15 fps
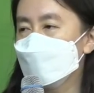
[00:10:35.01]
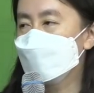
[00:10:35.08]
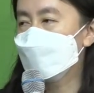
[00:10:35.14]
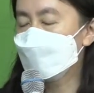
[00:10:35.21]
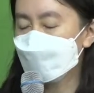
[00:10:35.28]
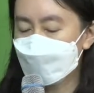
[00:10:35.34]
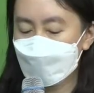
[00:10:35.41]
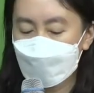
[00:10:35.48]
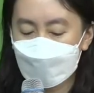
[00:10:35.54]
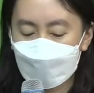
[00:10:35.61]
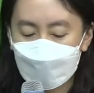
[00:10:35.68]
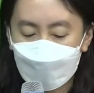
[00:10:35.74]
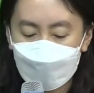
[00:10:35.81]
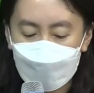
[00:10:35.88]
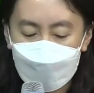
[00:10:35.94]
그랬더니
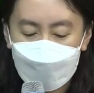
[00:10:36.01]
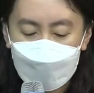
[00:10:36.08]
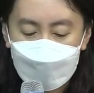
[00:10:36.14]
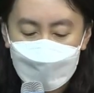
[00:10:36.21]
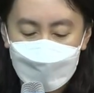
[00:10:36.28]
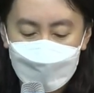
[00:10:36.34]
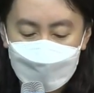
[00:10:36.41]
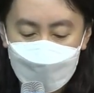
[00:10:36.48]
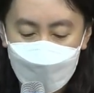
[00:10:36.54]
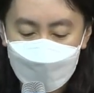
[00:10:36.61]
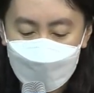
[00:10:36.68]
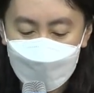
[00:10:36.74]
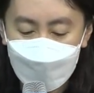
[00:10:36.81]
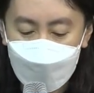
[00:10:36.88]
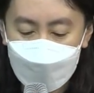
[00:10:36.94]
베드로가
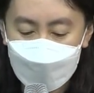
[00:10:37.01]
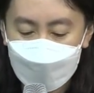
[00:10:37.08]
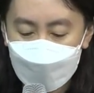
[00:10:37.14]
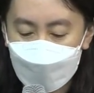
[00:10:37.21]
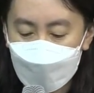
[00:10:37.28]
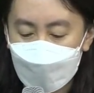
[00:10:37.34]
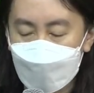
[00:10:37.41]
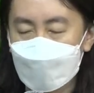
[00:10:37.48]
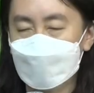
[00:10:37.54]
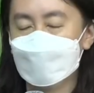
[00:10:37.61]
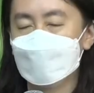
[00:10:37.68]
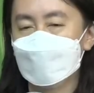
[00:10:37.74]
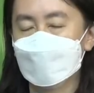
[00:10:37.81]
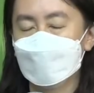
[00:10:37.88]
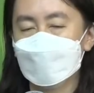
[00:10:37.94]
38절의
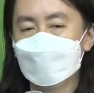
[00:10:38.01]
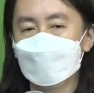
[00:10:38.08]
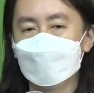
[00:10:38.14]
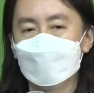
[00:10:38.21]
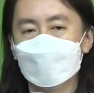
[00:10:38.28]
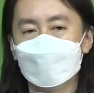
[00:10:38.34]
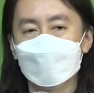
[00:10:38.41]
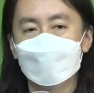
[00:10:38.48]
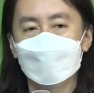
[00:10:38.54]
말씀을